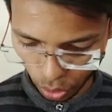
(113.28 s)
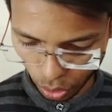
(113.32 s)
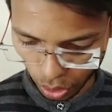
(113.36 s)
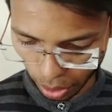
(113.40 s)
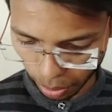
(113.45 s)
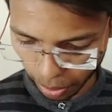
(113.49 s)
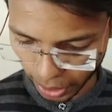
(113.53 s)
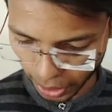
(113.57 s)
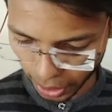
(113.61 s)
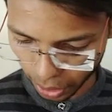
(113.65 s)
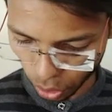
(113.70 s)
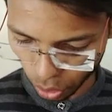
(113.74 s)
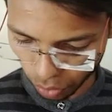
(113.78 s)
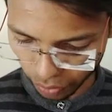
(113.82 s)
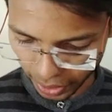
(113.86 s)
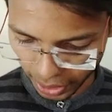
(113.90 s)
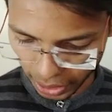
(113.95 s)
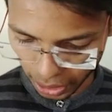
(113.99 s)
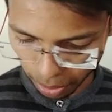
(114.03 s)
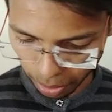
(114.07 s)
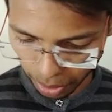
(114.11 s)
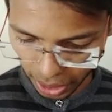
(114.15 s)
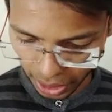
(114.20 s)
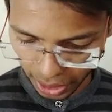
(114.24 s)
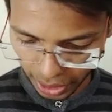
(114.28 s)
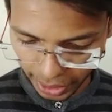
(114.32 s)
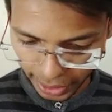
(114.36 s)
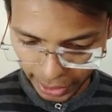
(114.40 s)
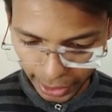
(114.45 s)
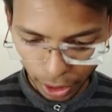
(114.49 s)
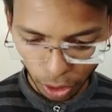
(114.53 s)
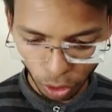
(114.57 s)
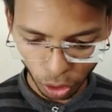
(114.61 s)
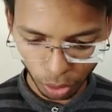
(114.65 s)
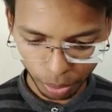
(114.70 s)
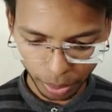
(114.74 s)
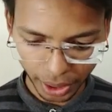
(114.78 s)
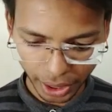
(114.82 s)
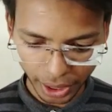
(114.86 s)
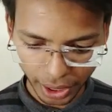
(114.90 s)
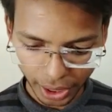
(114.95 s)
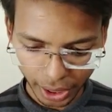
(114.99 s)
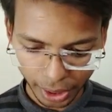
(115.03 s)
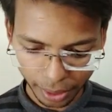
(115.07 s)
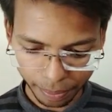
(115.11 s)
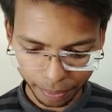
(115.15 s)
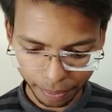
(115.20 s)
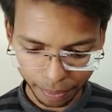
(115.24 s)
हमारे दो वेरिएबल हैं ए और बी
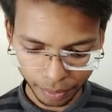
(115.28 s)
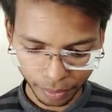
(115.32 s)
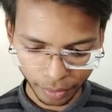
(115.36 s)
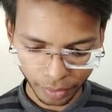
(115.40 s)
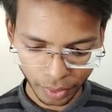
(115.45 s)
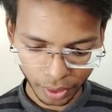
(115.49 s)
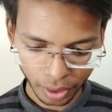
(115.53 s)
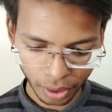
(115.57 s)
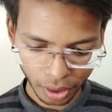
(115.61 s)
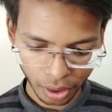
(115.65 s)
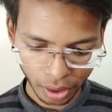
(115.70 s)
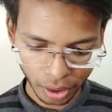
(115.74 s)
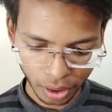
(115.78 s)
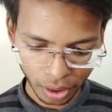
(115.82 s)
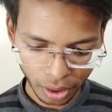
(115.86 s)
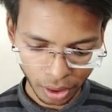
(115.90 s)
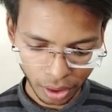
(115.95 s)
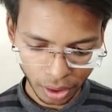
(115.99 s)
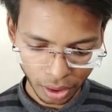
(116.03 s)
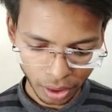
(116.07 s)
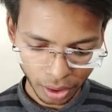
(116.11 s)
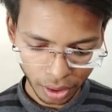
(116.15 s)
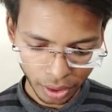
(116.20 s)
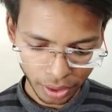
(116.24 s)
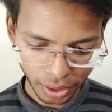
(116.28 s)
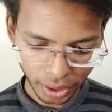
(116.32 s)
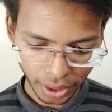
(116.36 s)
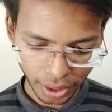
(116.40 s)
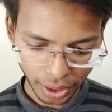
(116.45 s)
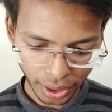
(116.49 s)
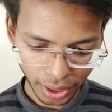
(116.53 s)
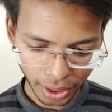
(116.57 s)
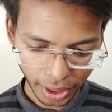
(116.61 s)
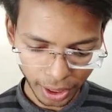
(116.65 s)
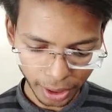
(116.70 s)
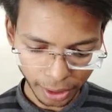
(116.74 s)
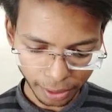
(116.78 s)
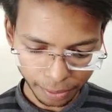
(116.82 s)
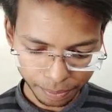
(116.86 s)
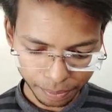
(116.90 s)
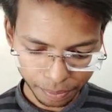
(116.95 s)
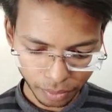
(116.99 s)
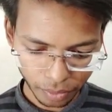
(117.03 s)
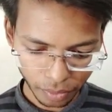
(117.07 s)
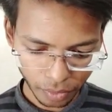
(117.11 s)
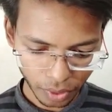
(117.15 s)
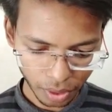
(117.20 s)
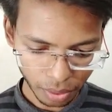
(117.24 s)
ठीक है ये ए
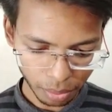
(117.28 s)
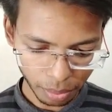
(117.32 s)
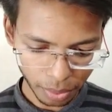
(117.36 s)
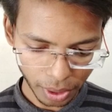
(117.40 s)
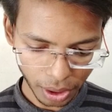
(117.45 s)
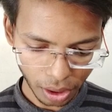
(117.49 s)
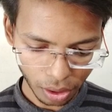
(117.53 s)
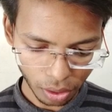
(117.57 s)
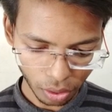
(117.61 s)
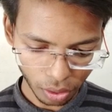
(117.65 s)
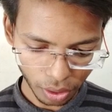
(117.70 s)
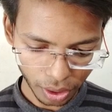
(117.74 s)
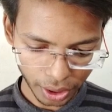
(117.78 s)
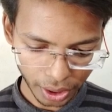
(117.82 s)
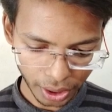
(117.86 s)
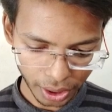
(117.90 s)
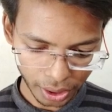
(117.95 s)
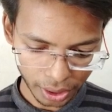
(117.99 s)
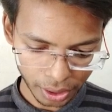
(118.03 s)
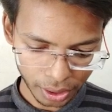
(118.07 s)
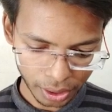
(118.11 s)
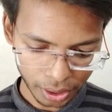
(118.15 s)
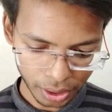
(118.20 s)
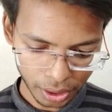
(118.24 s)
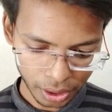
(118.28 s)
बी और ये